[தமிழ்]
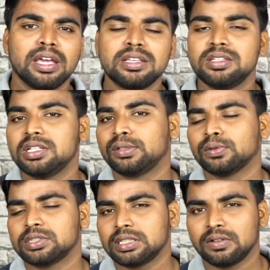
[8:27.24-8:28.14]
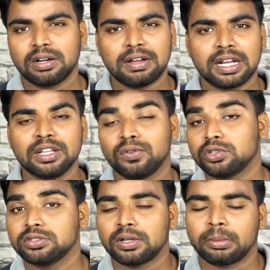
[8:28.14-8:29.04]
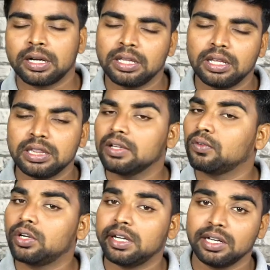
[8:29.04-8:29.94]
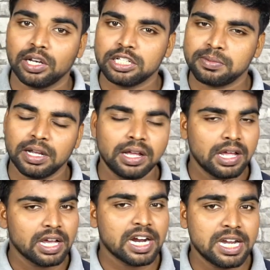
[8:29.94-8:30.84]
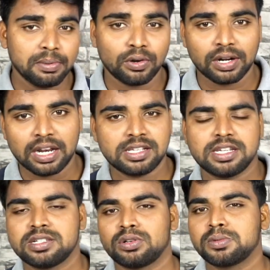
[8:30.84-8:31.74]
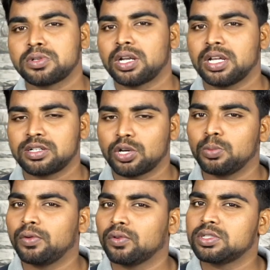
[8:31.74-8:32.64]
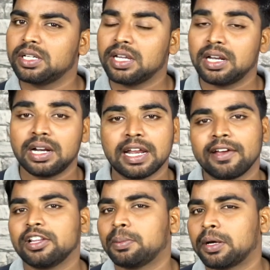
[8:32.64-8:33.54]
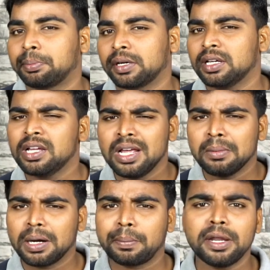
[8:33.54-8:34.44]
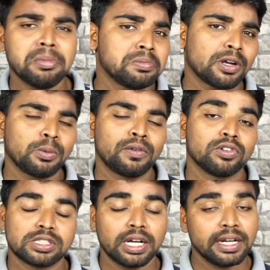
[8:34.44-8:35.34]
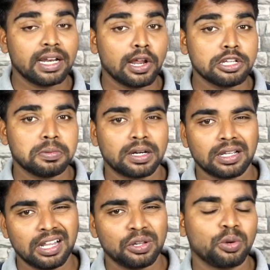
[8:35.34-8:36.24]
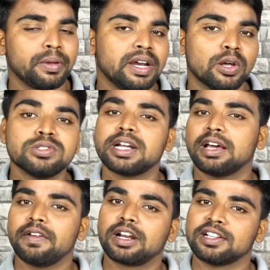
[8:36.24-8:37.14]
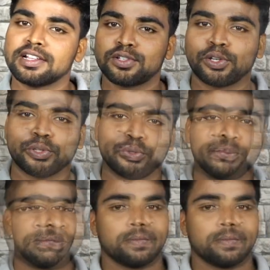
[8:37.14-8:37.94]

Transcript: ஏ சீரிஸ் ஃபோன்ஸை தவிர வேறு எந்த ஃபோன்ஸும் வர மாட்டேங்குது இந்த ஃபோன் இந்தியா லான்ச் பண்ணால் கண்டிப்பாக ஒரு நல்ல சேஞ்சஸ் வரும்னு சொல்லலாம் ஷவுமி ஃபோன்ஸ் இந்தியாவில் நிறைய எதிர்பார்ப்பு இருக்குது பட் ப்ரீமியம் ஷவுமி ஃபோன்ஸ்லாம் இந்தியா லான்ச் பண்ணுறதுல அது ஒரு பெரிய டவுன் சைடாகவே தான் சொல்லணும்